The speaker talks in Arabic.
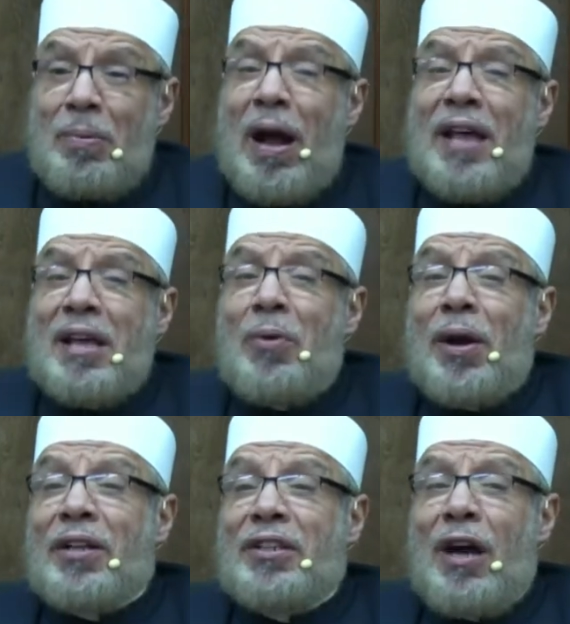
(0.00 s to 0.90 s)
وهذا هو
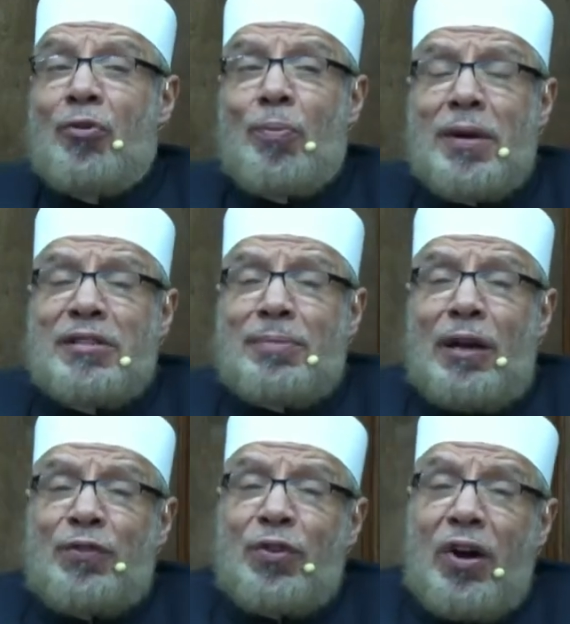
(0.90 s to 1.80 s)
اختيار
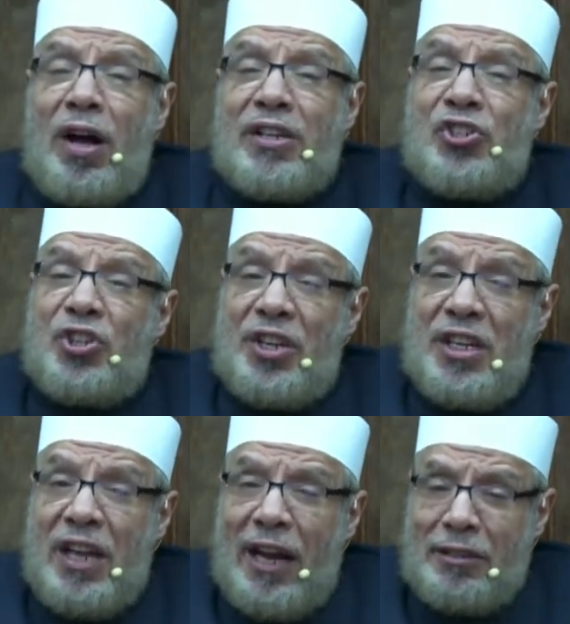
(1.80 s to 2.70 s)
مجمع فقهاء
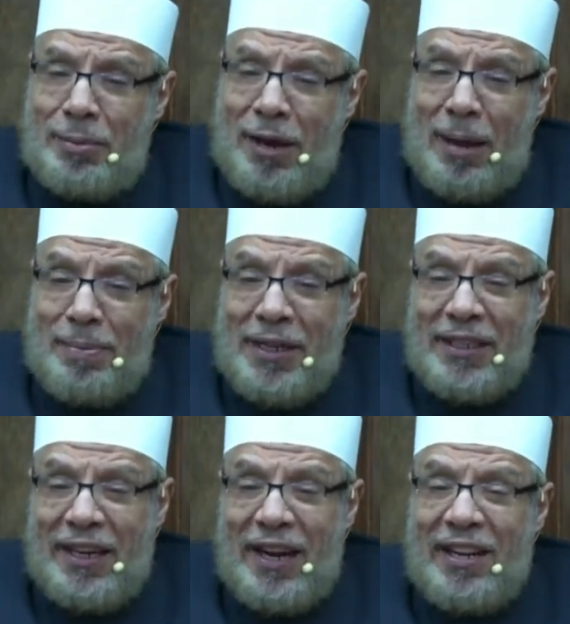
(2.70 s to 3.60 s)
الشريعة
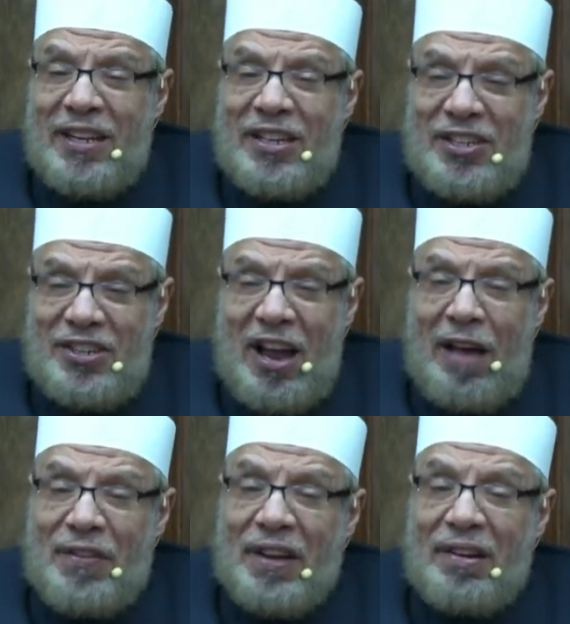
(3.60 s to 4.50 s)
بأمريكا
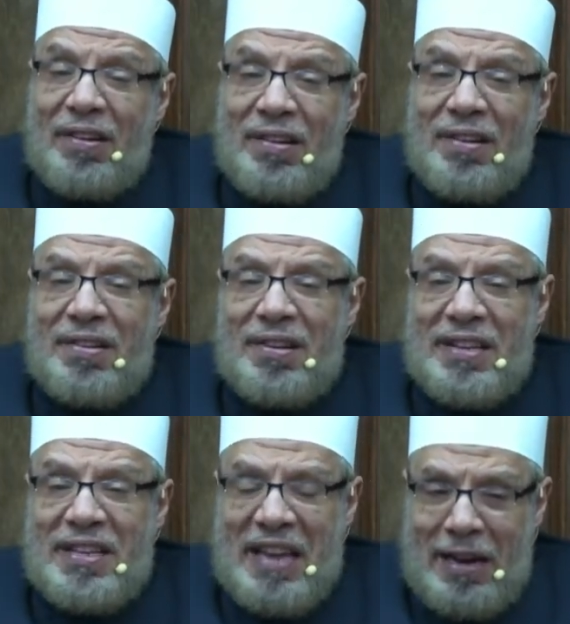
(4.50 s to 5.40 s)
جاء في قرار
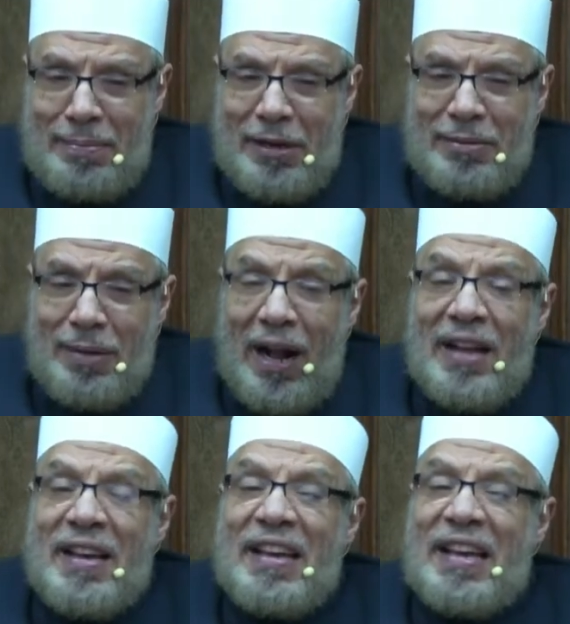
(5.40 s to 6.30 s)
المجمع
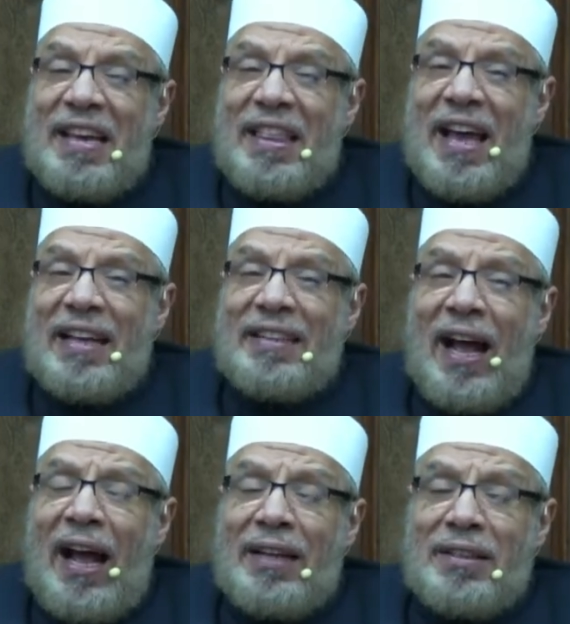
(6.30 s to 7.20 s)
إذا
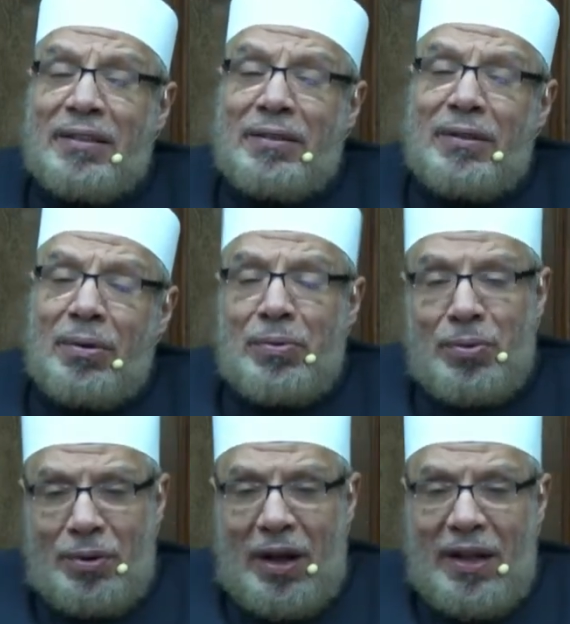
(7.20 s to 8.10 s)
دعت
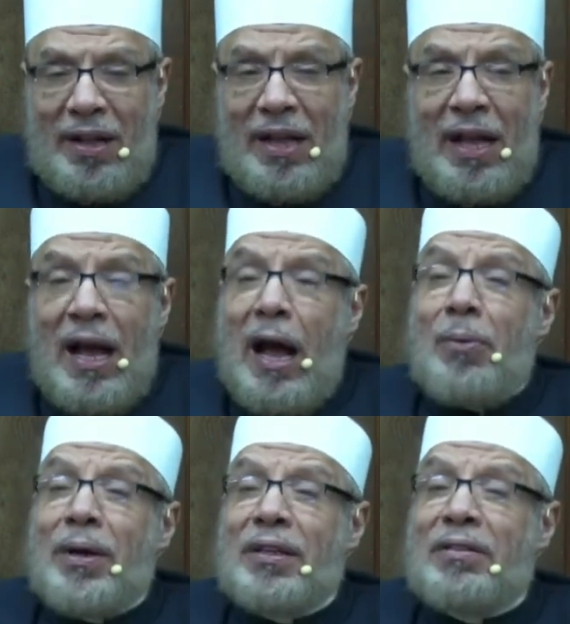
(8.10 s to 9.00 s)
الضرورة
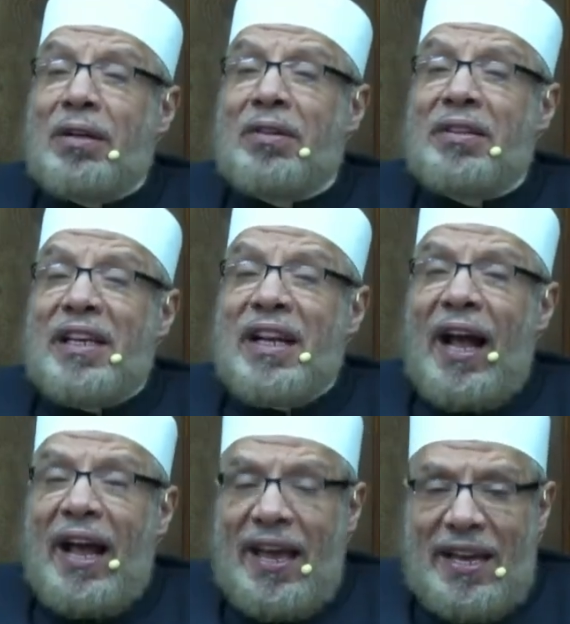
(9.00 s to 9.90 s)
أو اقتضت
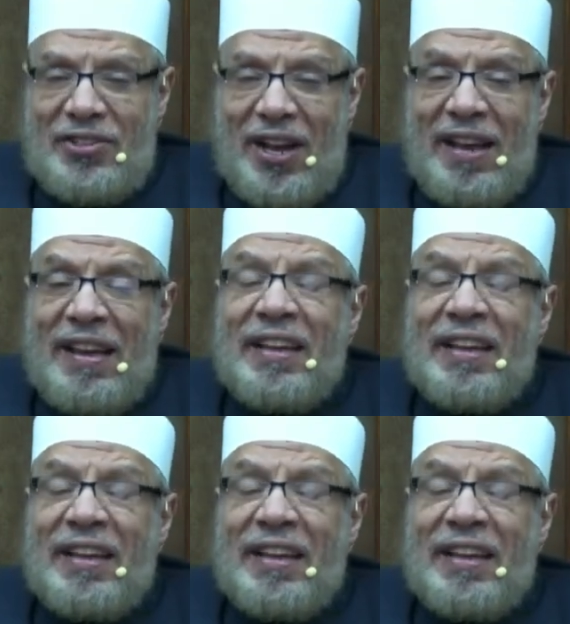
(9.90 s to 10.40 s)
الحاجة